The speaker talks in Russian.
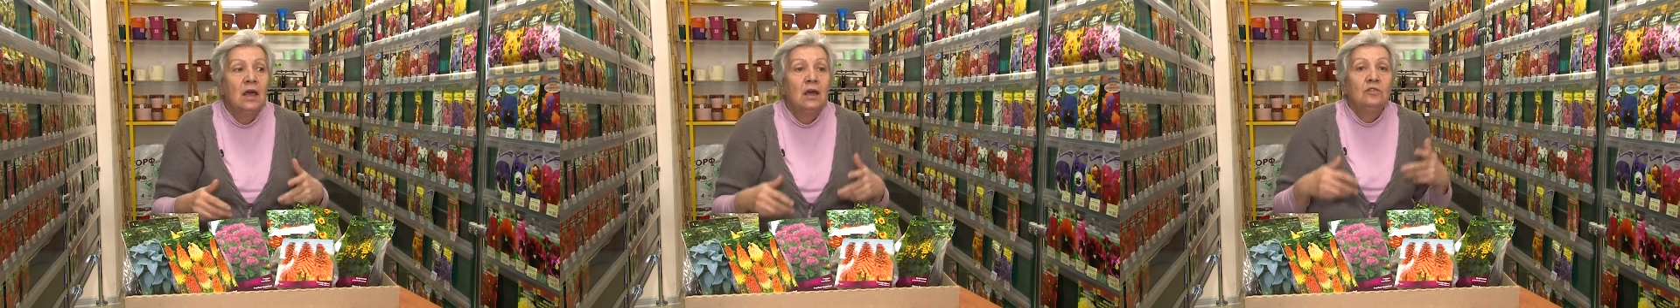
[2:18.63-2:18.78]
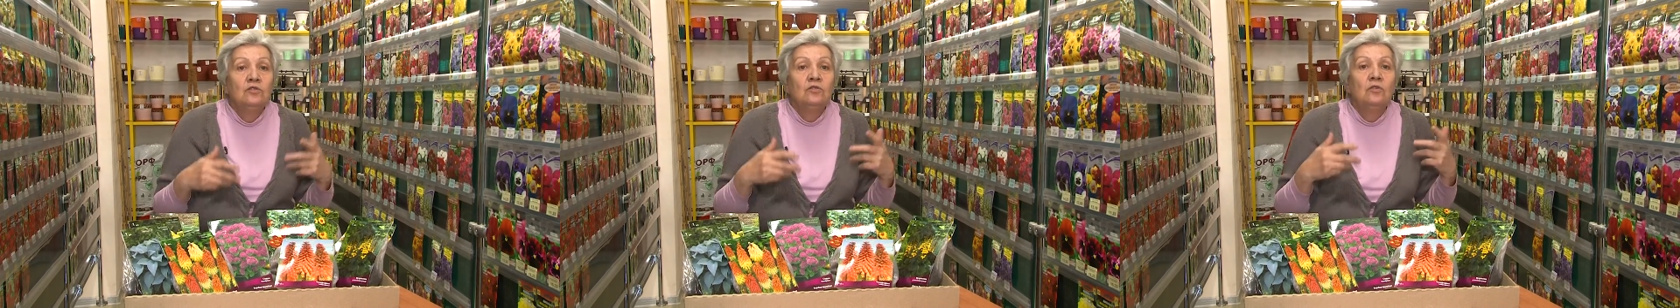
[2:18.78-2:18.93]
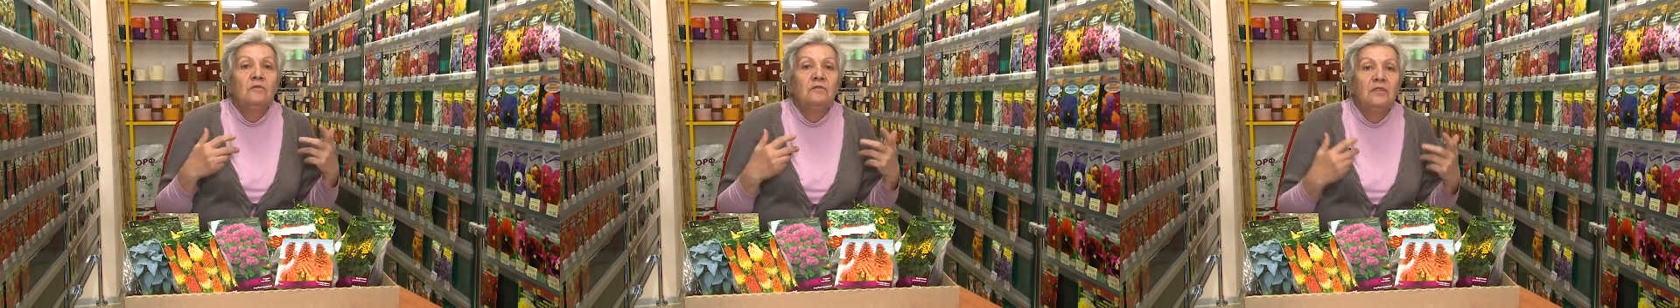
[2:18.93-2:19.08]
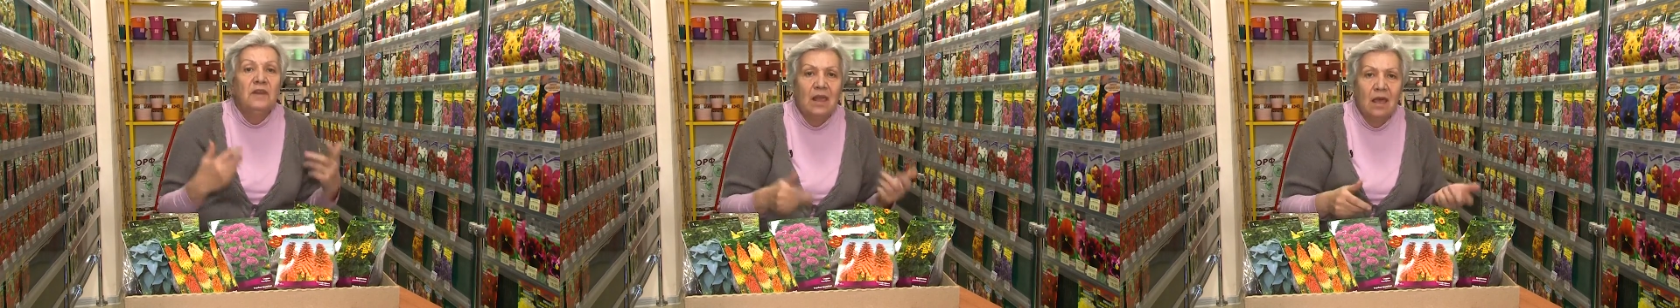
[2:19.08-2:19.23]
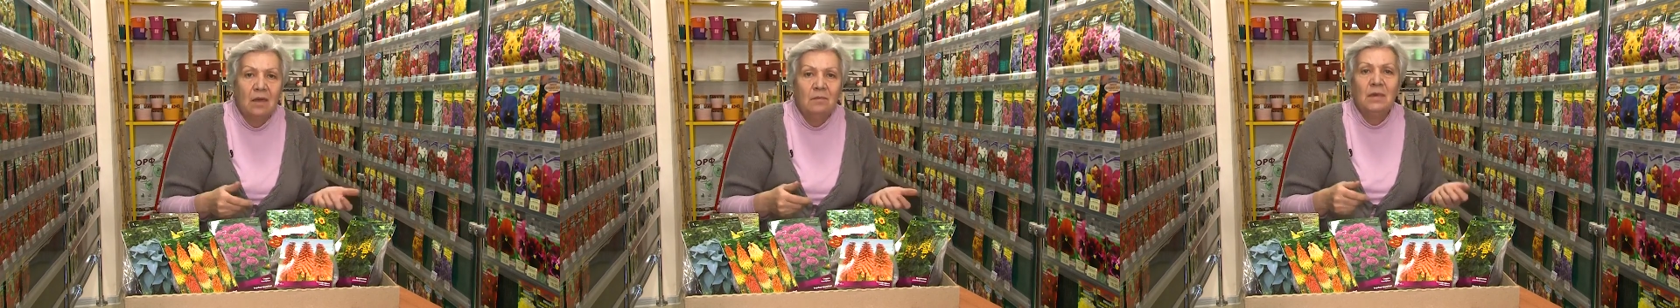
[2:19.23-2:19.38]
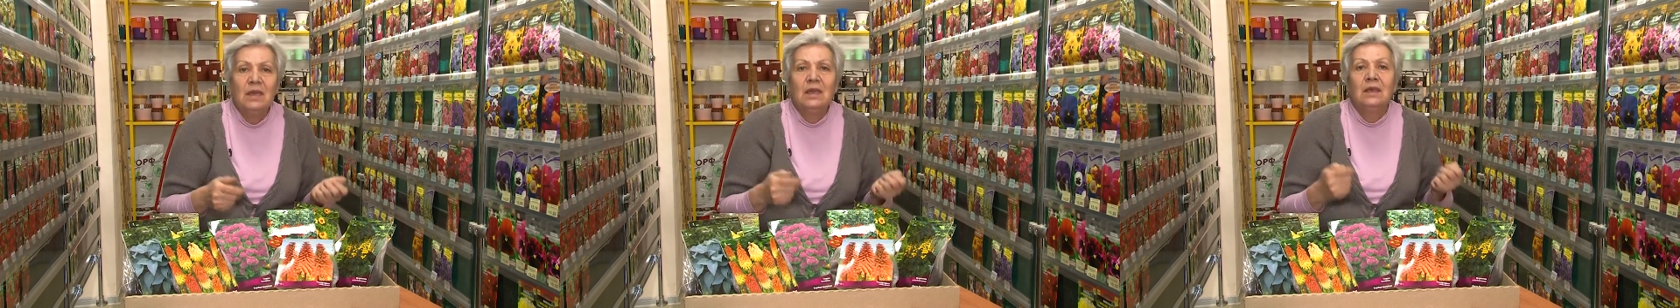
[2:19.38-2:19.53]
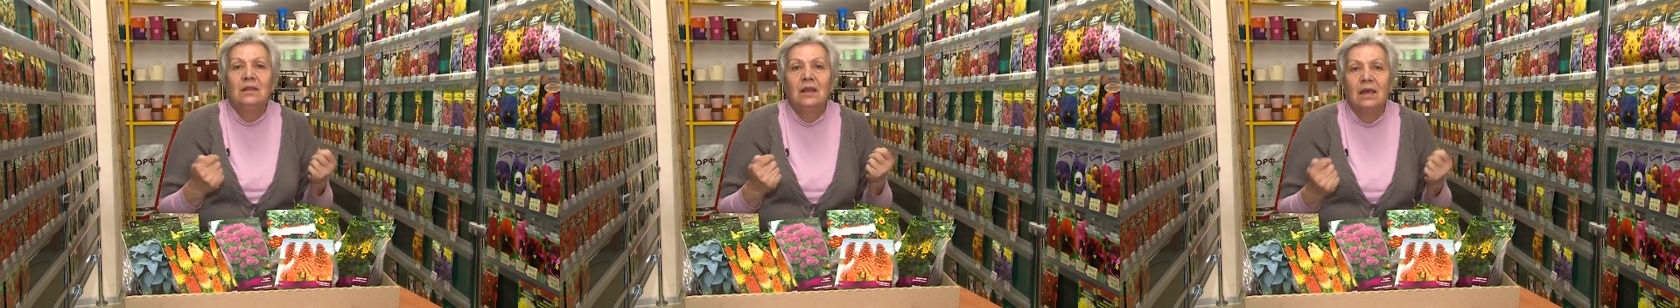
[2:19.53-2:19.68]
но
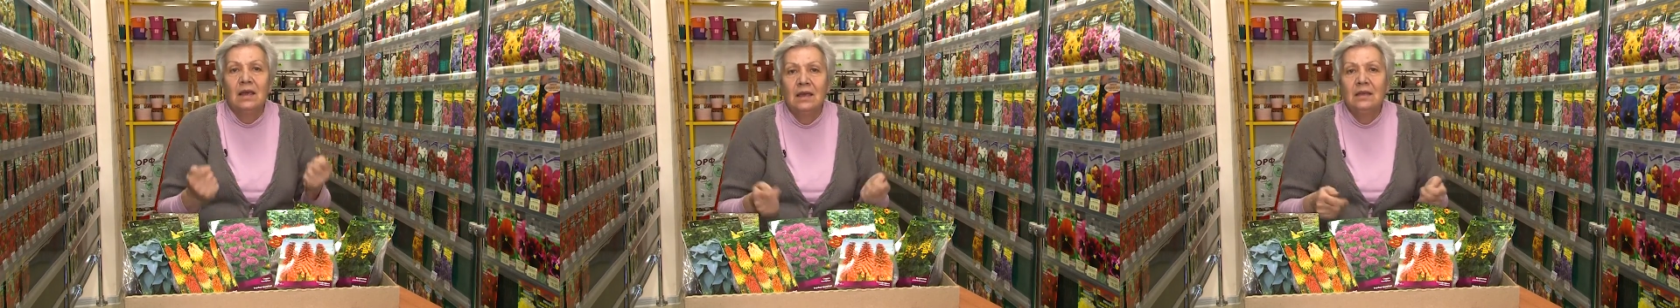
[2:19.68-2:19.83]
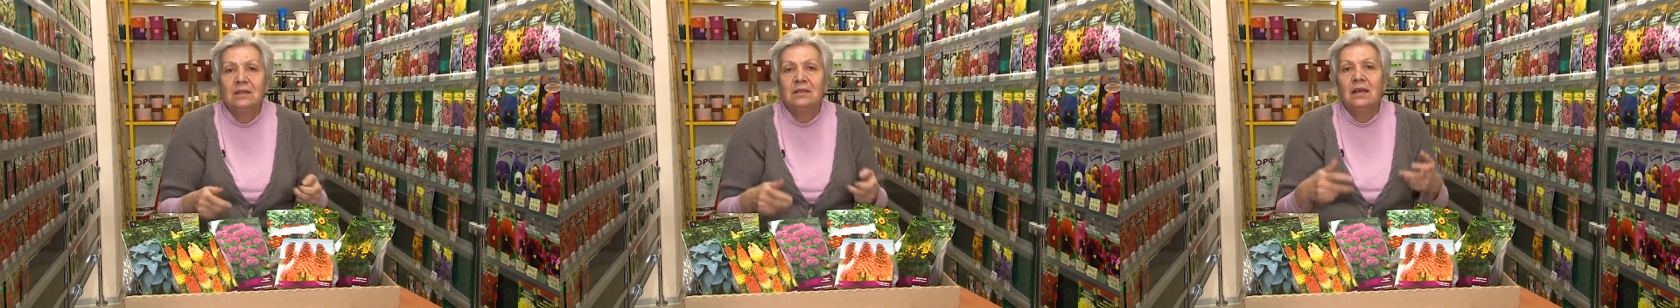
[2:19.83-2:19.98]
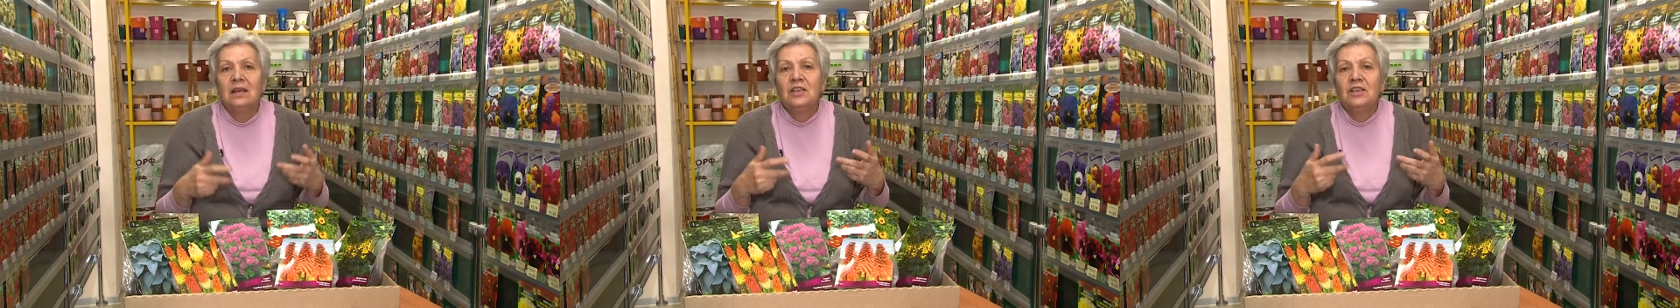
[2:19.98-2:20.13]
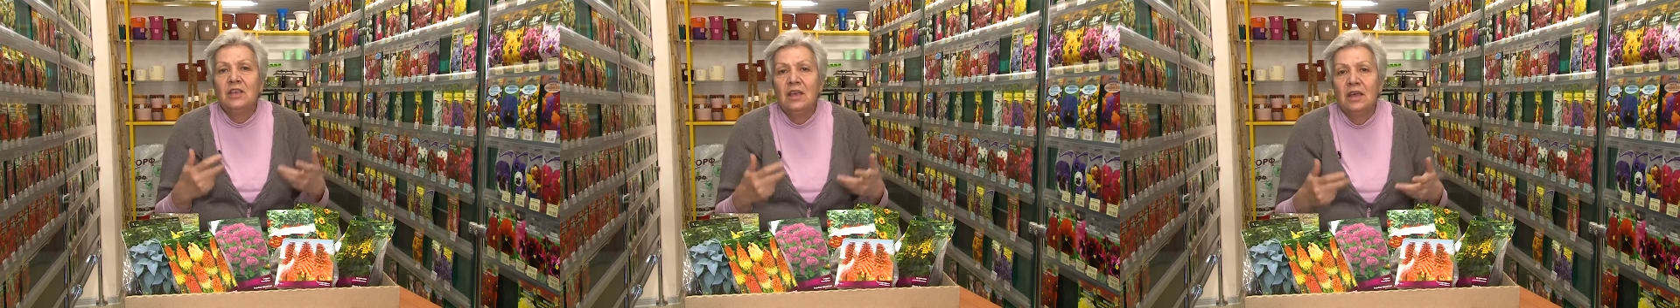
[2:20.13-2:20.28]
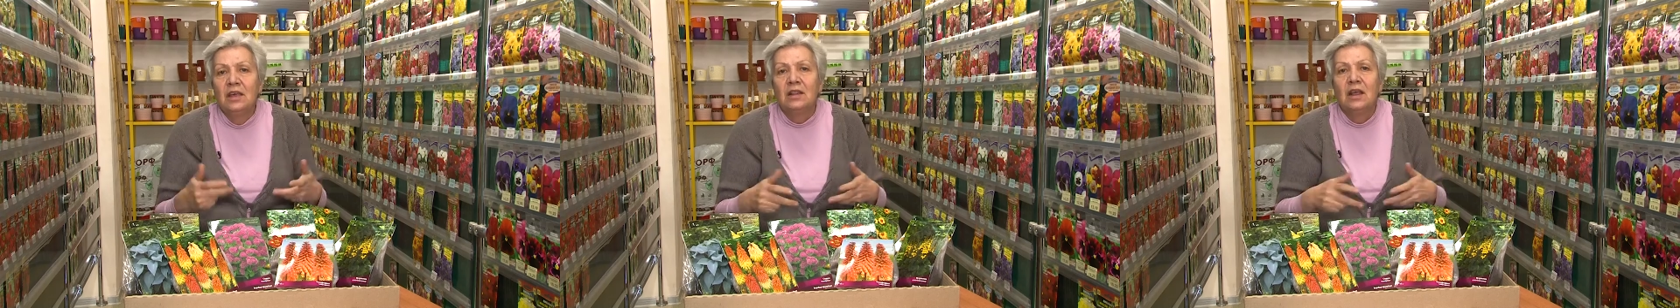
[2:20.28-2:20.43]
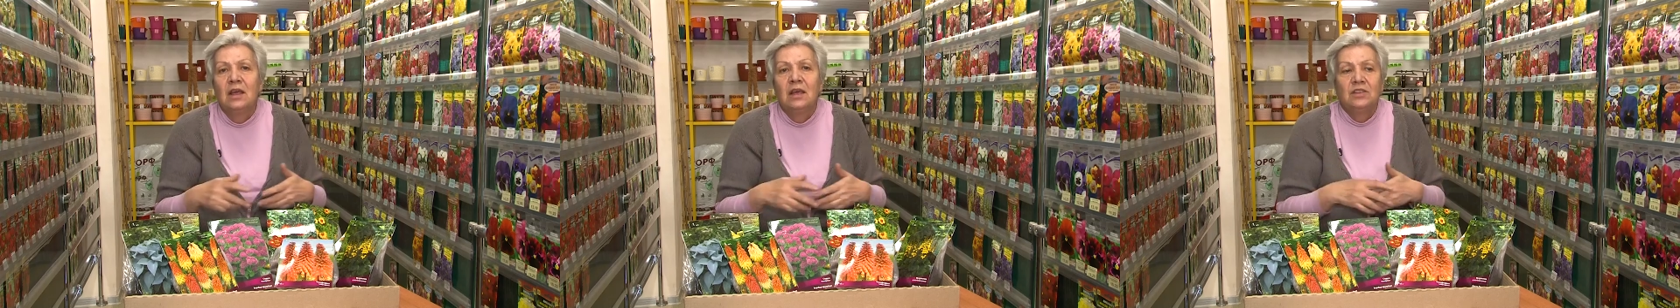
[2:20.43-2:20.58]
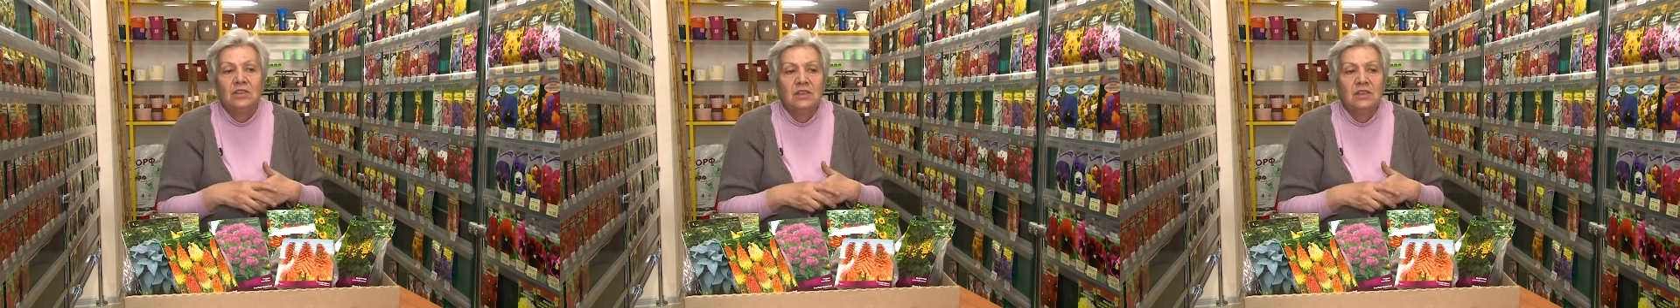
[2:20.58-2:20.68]
времени на это нет.